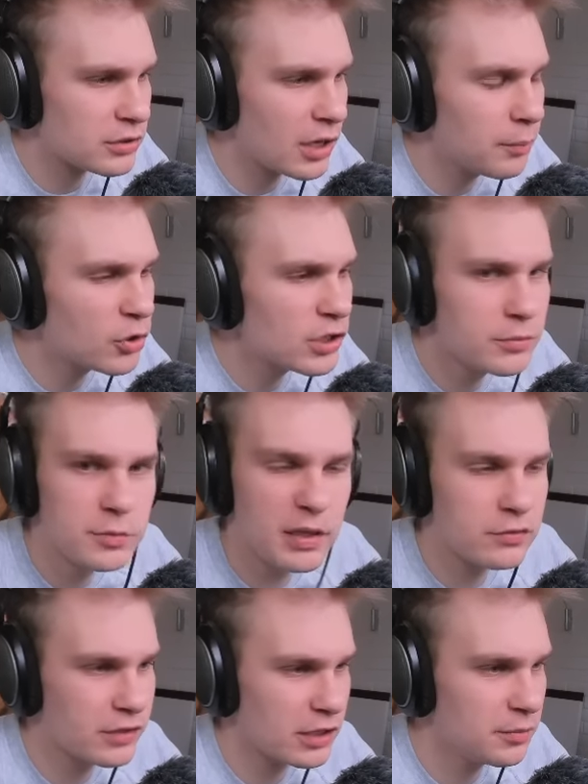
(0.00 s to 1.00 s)
A może mi pan
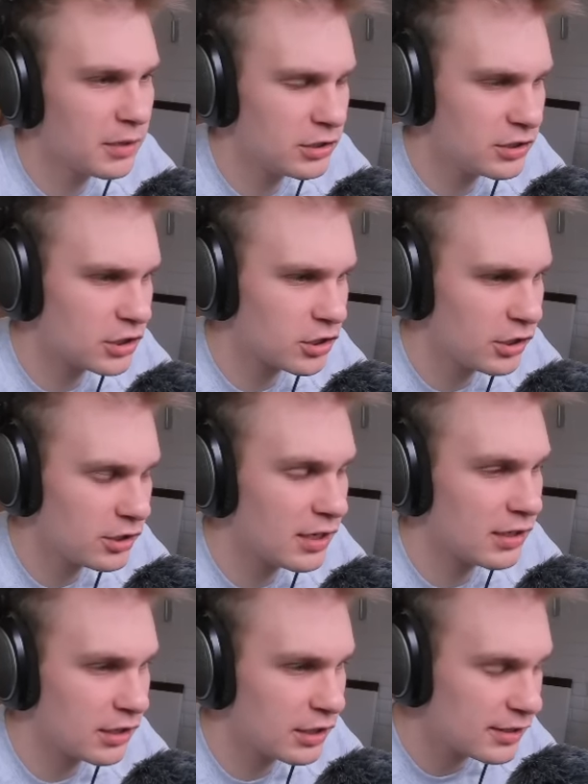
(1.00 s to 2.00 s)
w takim razie dać kilka,
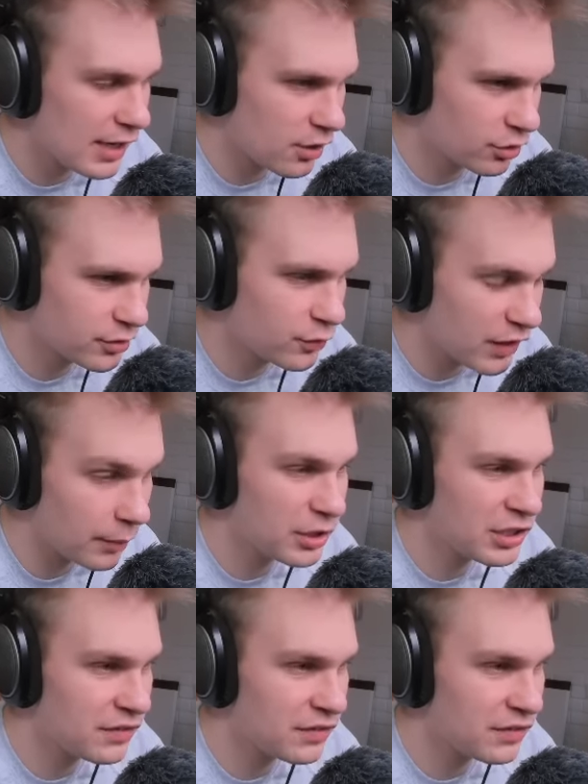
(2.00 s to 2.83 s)
kilka klocków kamienia i